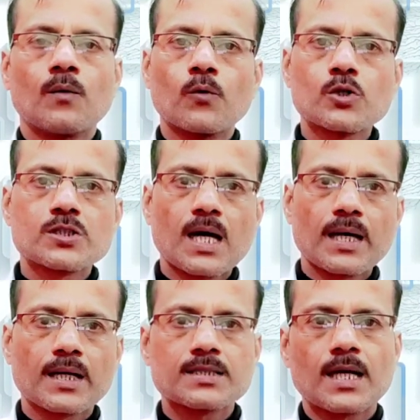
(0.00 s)
वो
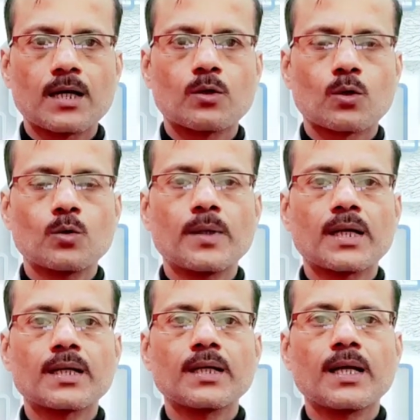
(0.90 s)
सारे के सारे
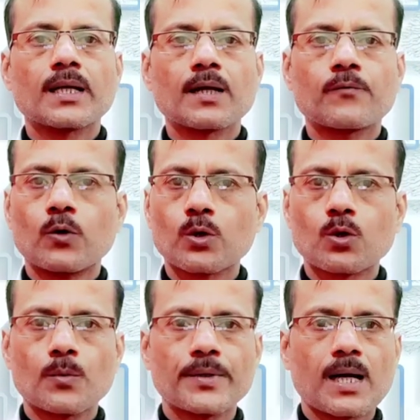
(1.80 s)
डॉक्यूमेंट की एक एक
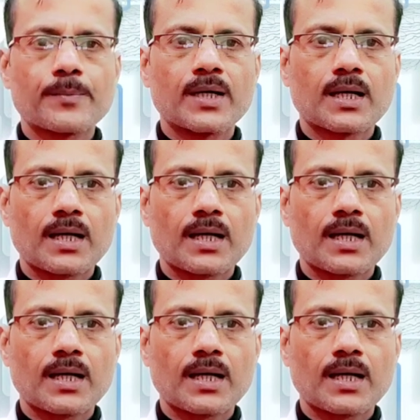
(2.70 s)
फोटोकॉपी आपने